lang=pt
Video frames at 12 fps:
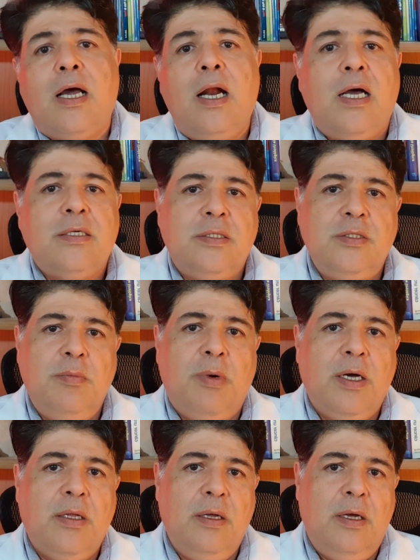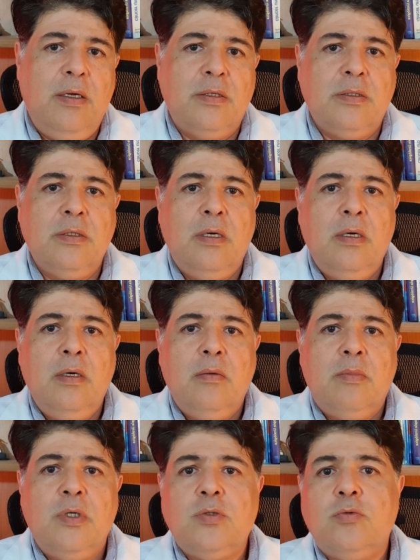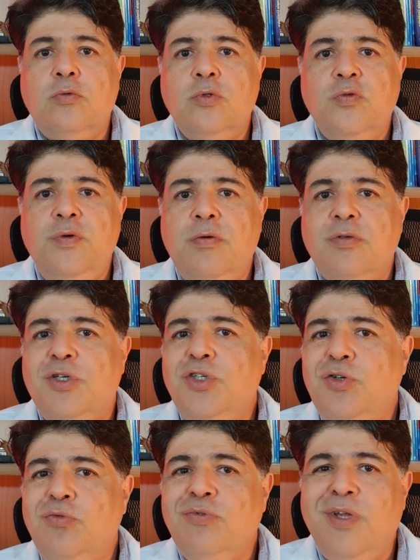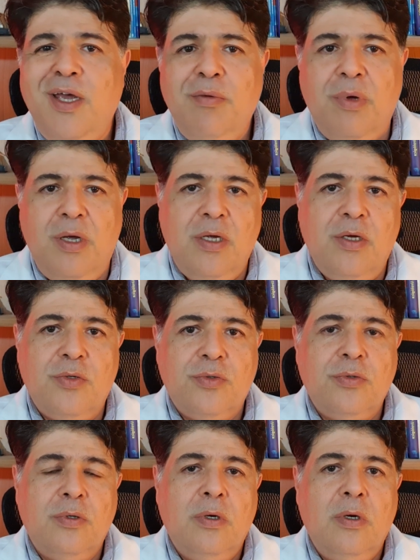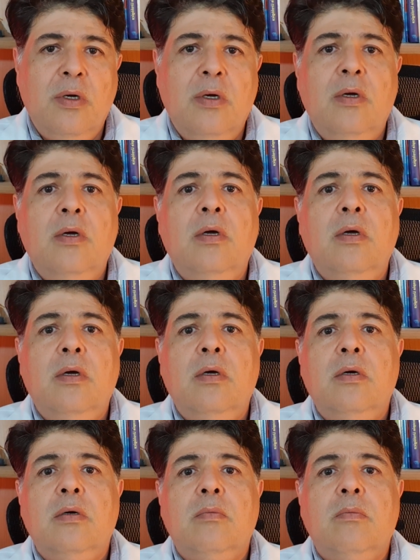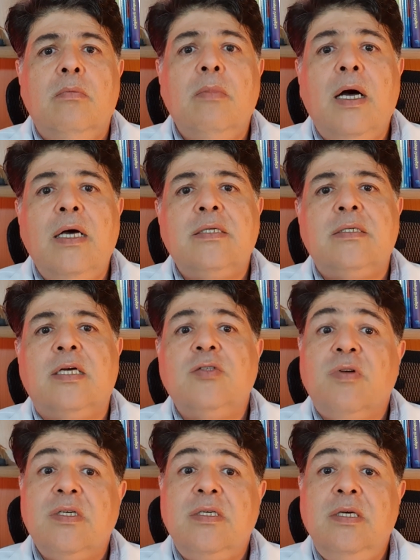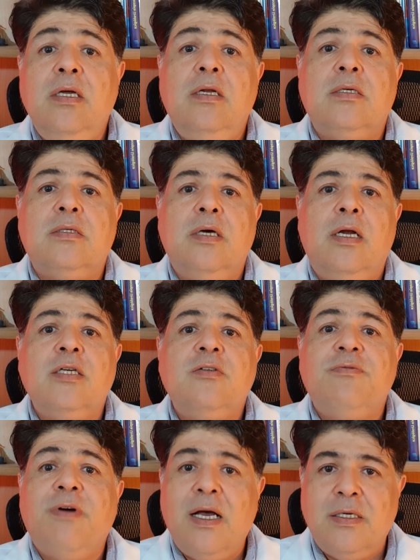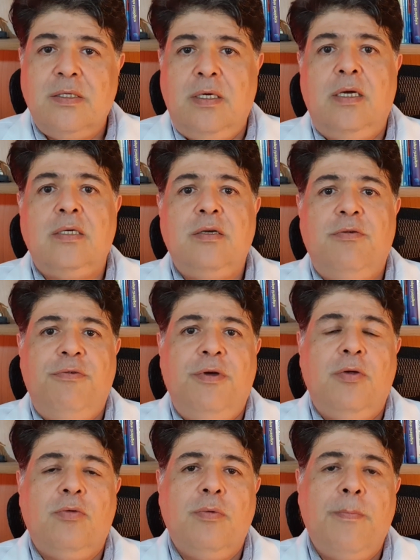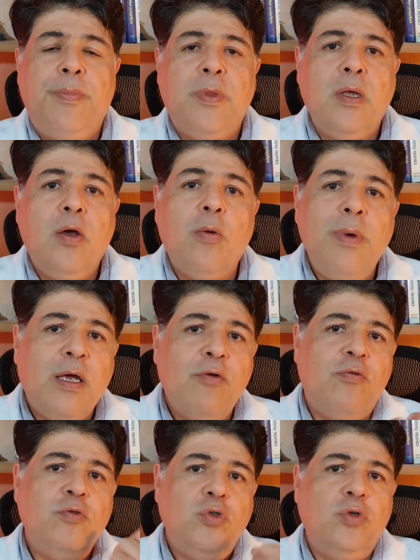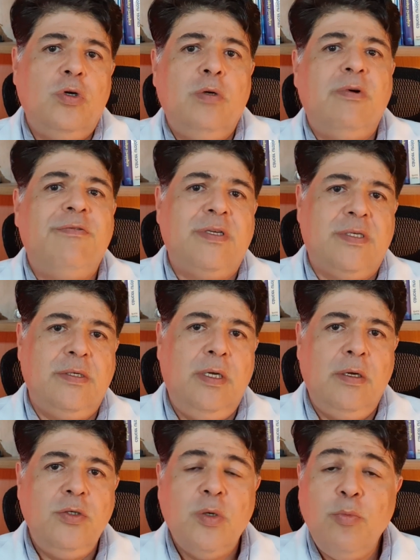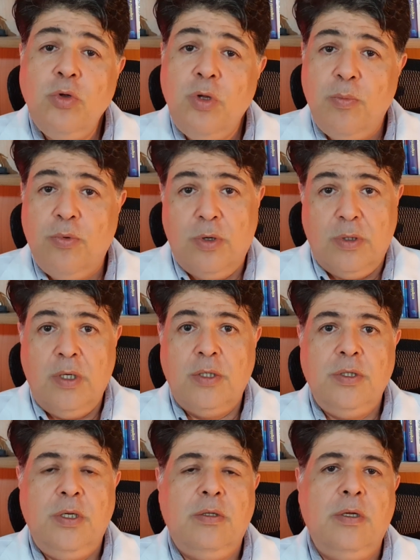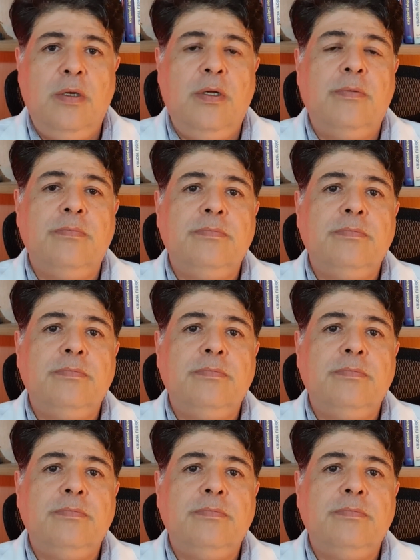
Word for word: classe de bactérias, mas com os vírus a gente não tem bem isso. Mas as vacinas, elas fazem esse efeito. E como é que funciona uma vacina? Isso é muito importante de entender.